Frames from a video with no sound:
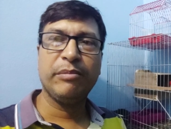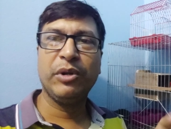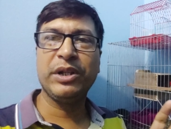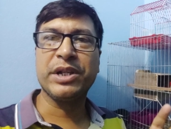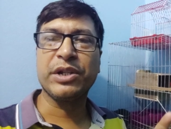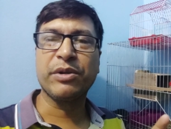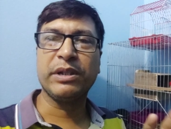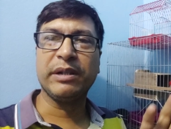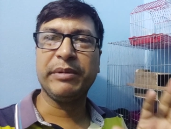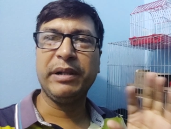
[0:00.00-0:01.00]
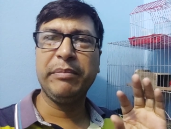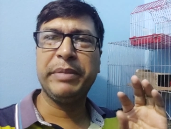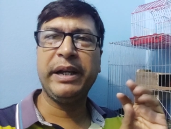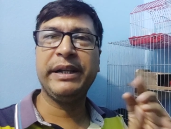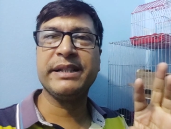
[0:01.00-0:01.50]
বলে শেষ করা যাবে না
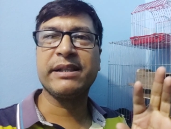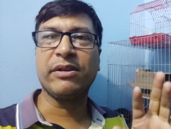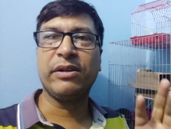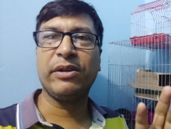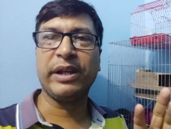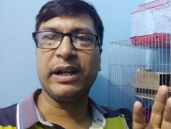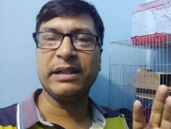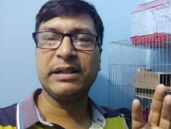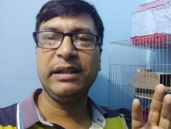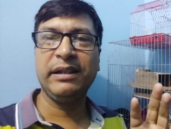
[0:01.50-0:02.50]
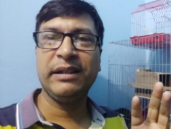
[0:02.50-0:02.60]
ভ্যারাইটিস রঙের আছে